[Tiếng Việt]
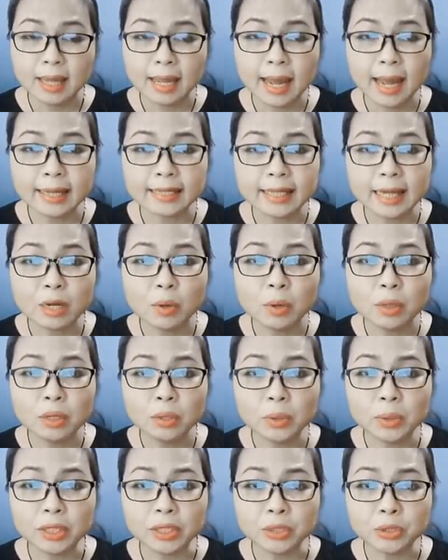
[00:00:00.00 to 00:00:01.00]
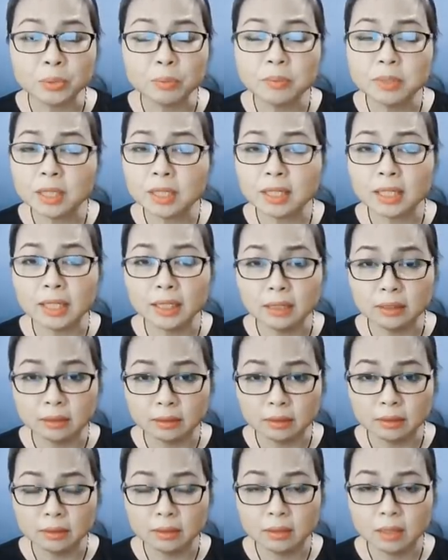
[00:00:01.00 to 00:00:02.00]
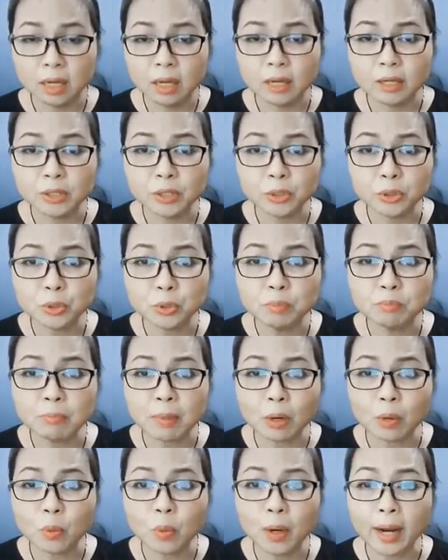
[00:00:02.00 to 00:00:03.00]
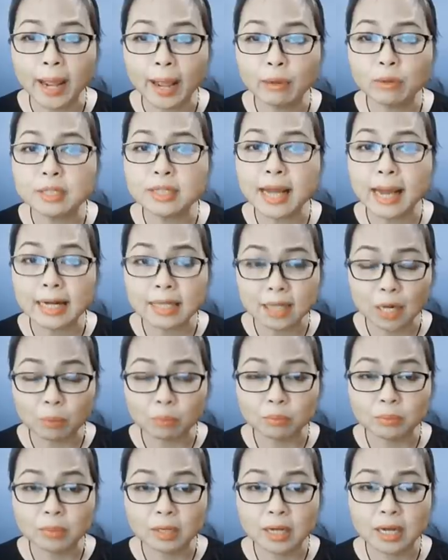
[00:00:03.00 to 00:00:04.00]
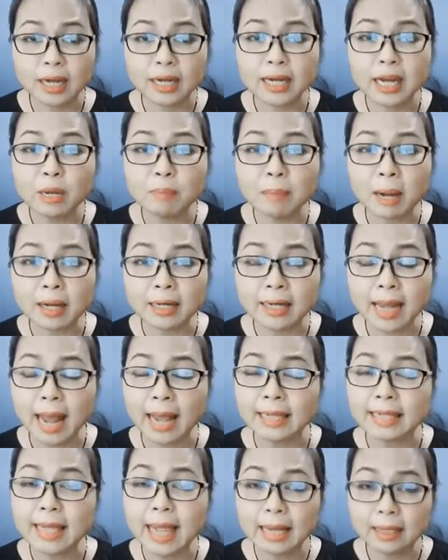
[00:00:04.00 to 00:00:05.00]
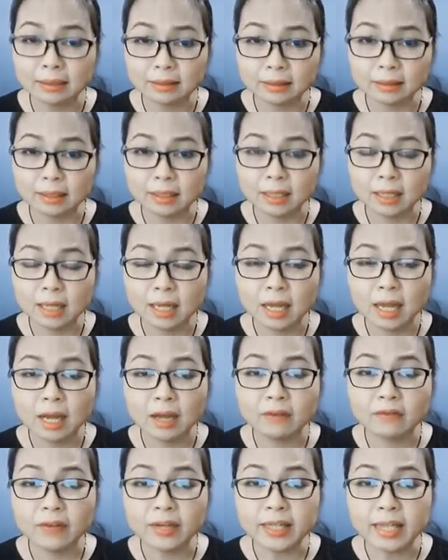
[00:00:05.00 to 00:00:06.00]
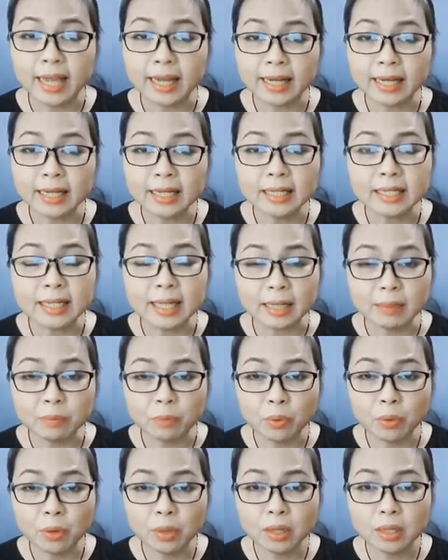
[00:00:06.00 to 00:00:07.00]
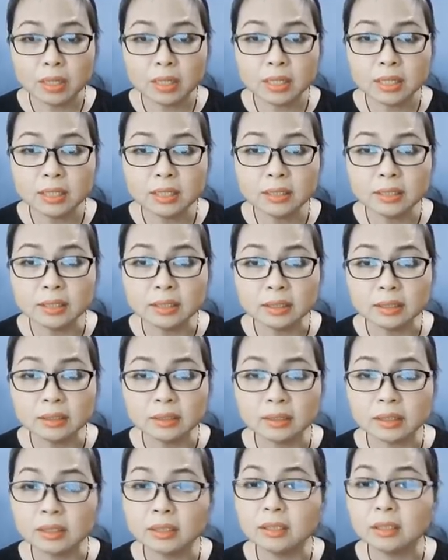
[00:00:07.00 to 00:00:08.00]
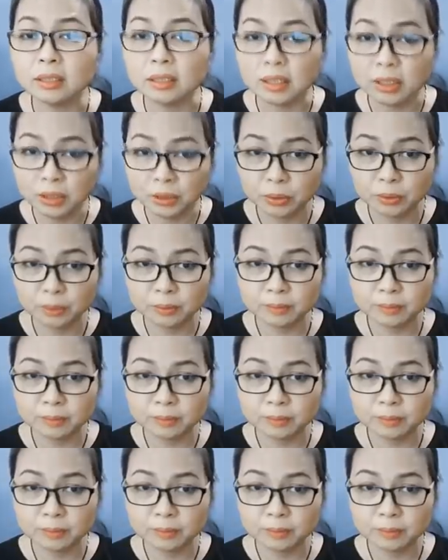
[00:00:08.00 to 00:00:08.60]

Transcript: Anh ta huấn luyện chúng rất kỹ lưỡng, cho chúng mặc quần áo sang trọng, đeo mặt nạ da người và dạy cách nhảy múa như những người thượng lưu.